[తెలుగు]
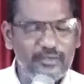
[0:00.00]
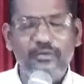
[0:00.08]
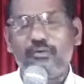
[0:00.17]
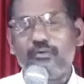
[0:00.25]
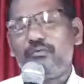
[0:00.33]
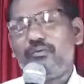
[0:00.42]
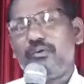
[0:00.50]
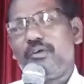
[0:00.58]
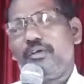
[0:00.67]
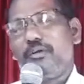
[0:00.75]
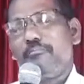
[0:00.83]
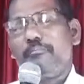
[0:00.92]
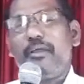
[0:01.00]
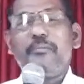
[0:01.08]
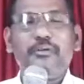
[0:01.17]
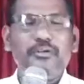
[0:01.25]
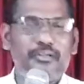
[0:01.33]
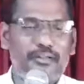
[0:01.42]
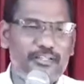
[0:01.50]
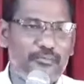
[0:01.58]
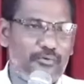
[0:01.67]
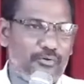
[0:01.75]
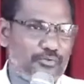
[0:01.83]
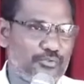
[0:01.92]
ఏడులో బైబిల్
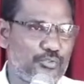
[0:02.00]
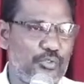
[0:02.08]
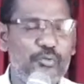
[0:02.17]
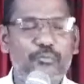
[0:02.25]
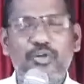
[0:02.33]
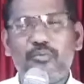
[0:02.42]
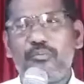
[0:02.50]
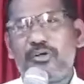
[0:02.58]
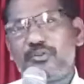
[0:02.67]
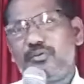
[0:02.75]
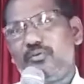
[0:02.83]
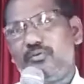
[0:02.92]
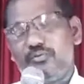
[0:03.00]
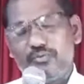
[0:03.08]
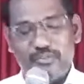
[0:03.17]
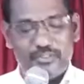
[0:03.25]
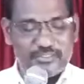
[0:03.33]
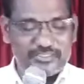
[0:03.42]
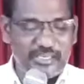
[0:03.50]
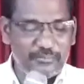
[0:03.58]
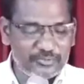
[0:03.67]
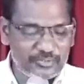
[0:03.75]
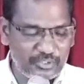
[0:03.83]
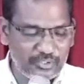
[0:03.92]
గ్రంథంలో సులుమను భక్తుడు
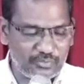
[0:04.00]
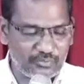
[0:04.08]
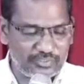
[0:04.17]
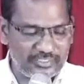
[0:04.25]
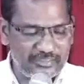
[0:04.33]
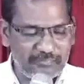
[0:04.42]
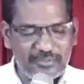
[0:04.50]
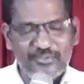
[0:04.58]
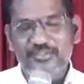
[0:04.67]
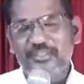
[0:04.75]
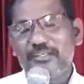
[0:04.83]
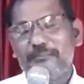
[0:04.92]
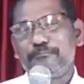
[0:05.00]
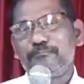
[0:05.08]
సామెతలలో ఈ మంచి